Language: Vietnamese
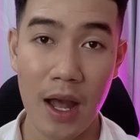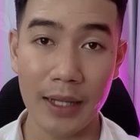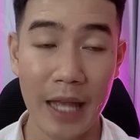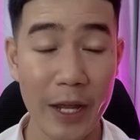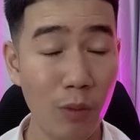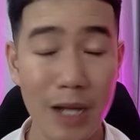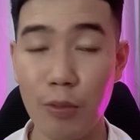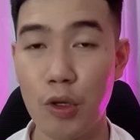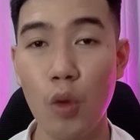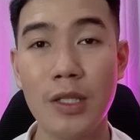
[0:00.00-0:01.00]
thầy cũng
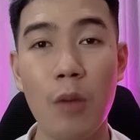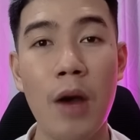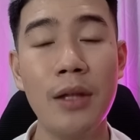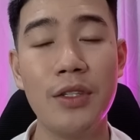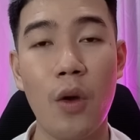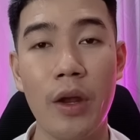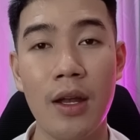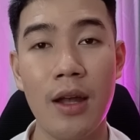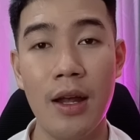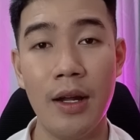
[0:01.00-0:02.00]
đọc chú xong hết rồi
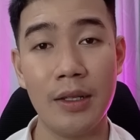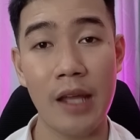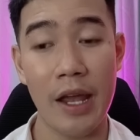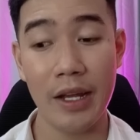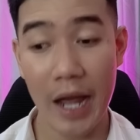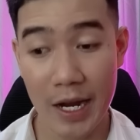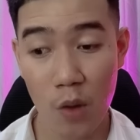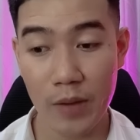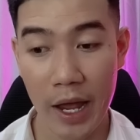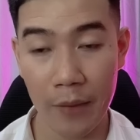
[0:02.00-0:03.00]
á, thì ngay
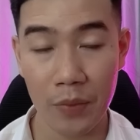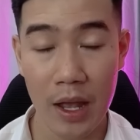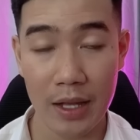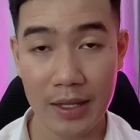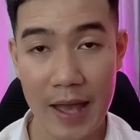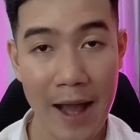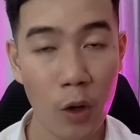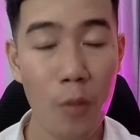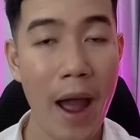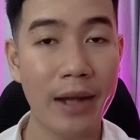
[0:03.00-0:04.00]
lúc này, cha
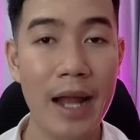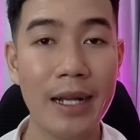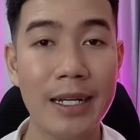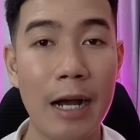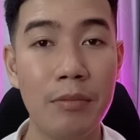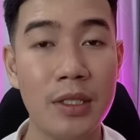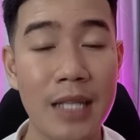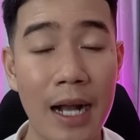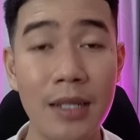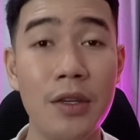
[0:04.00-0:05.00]
của bạn đã cầm
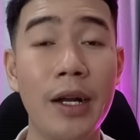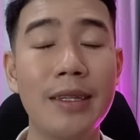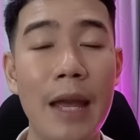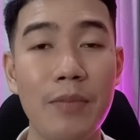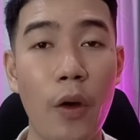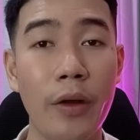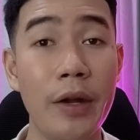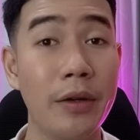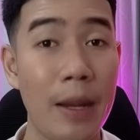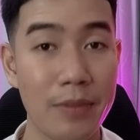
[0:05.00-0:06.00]
sẵn những cái tép tỏi đã
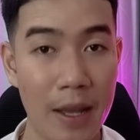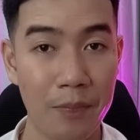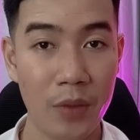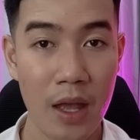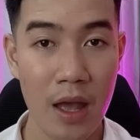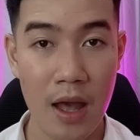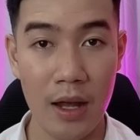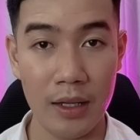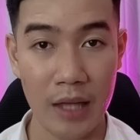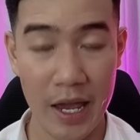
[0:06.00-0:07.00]
được đập dập.
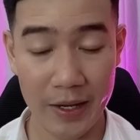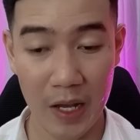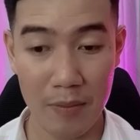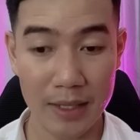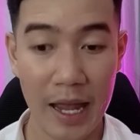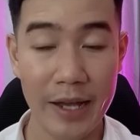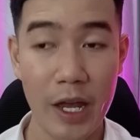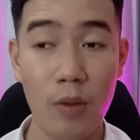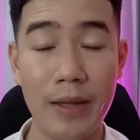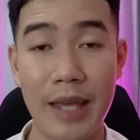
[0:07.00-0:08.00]
Thì khi mà thầy
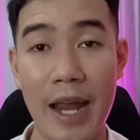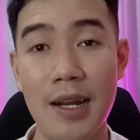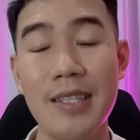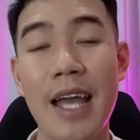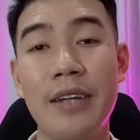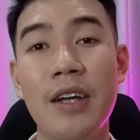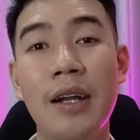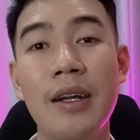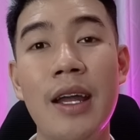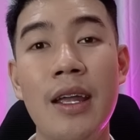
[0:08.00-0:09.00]
kêu là chạy lên nhà
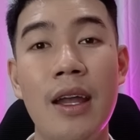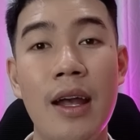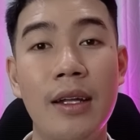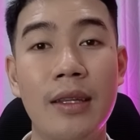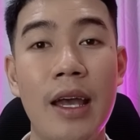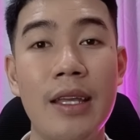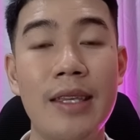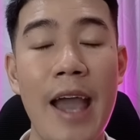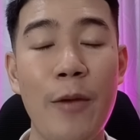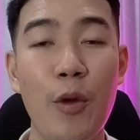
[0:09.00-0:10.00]
trên đi, thì
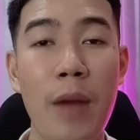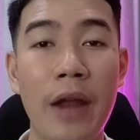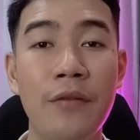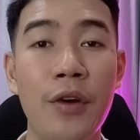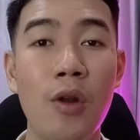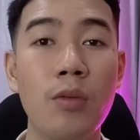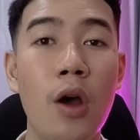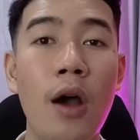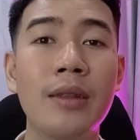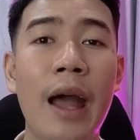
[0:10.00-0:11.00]
cha của bạn vừa lúc
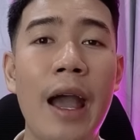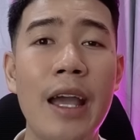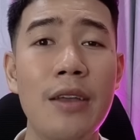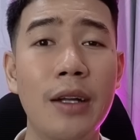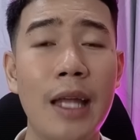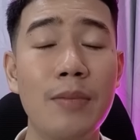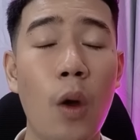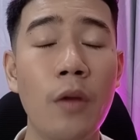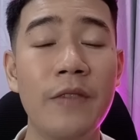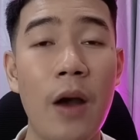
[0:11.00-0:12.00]
đó thể những cái tép
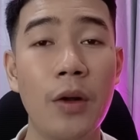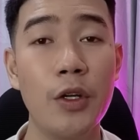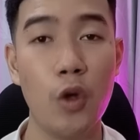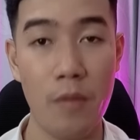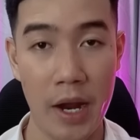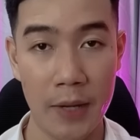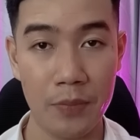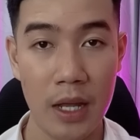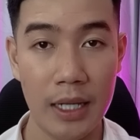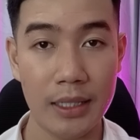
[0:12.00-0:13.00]
tỏi vào người của mẹ
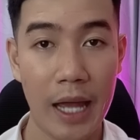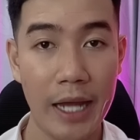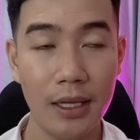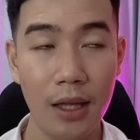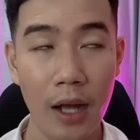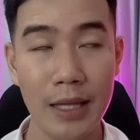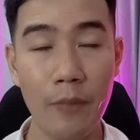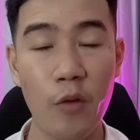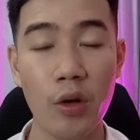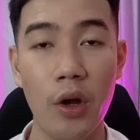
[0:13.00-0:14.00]
thảy tới
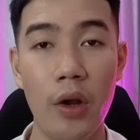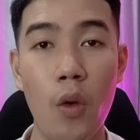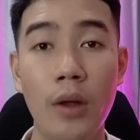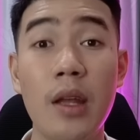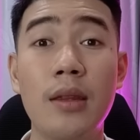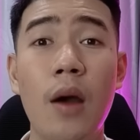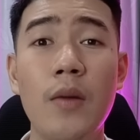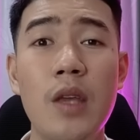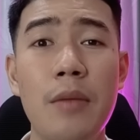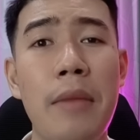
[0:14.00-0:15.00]
tấp vô người luôn á thì tự
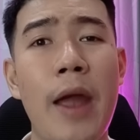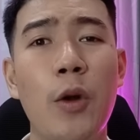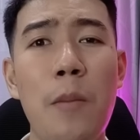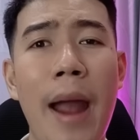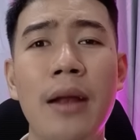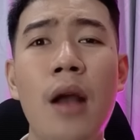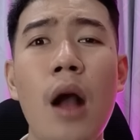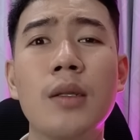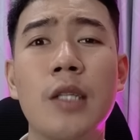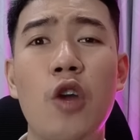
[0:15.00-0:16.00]
nhiên mẹ của bạn
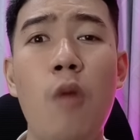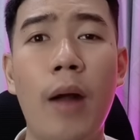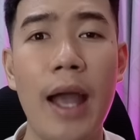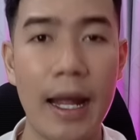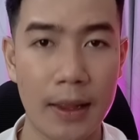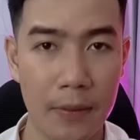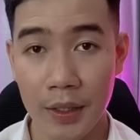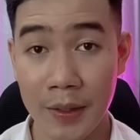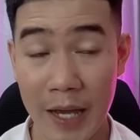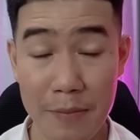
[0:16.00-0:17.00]
ngất xỉu một cái ạch
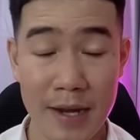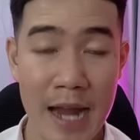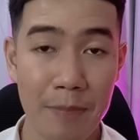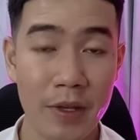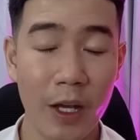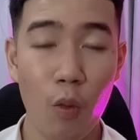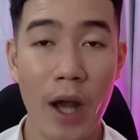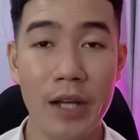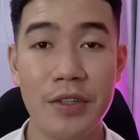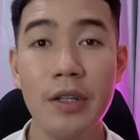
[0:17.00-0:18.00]
khi mà đập những cái
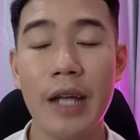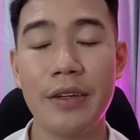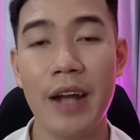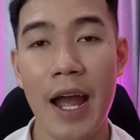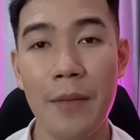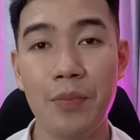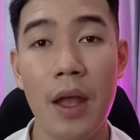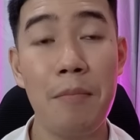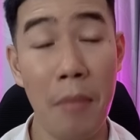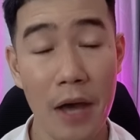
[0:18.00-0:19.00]
quả trứng này ra
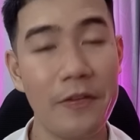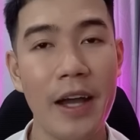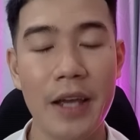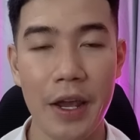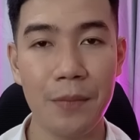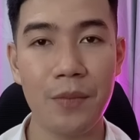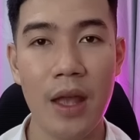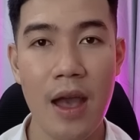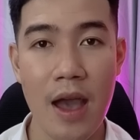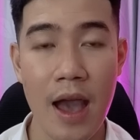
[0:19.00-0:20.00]
mới phát hiện
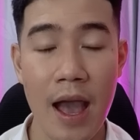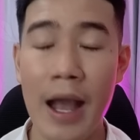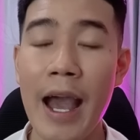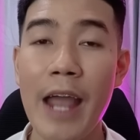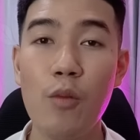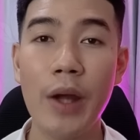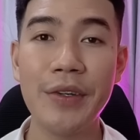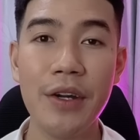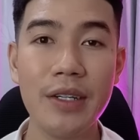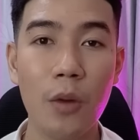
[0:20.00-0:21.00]
hai quả
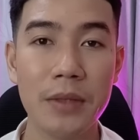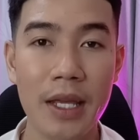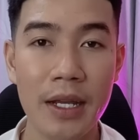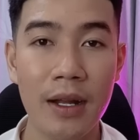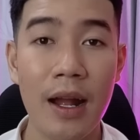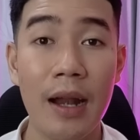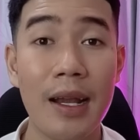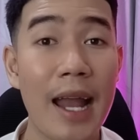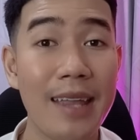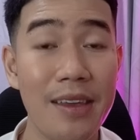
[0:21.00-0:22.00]
trứng đầu tiên
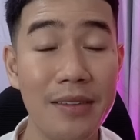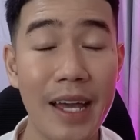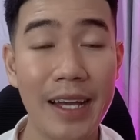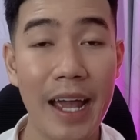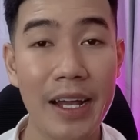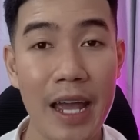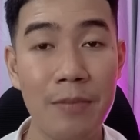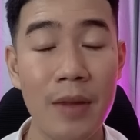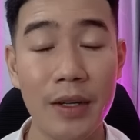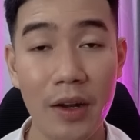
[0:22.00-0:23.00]
là những cái cây
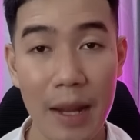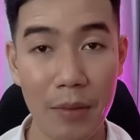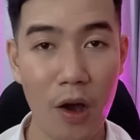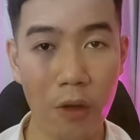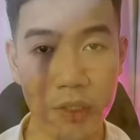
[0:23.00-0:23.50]
kim nó nằm gọn